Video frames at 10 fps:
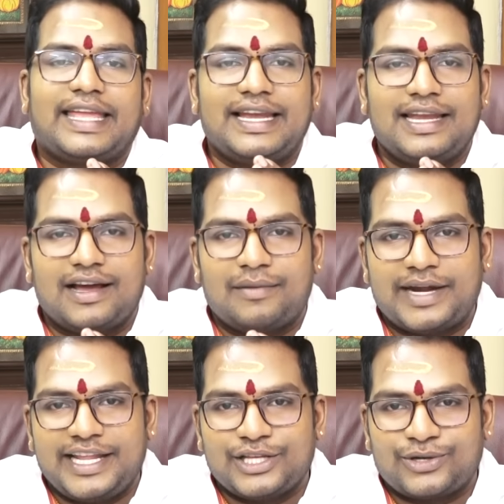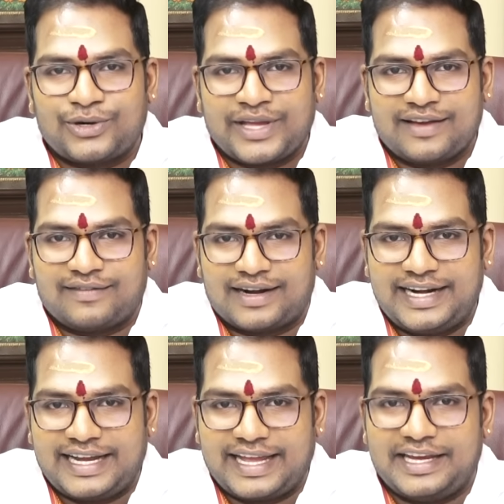எல்லா மனிதருடைய
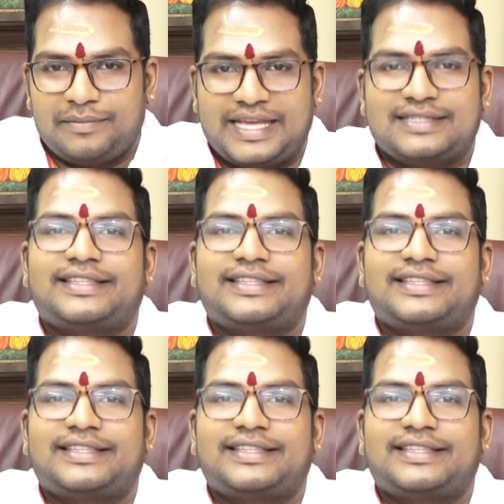வாழ்க்கையிலுமே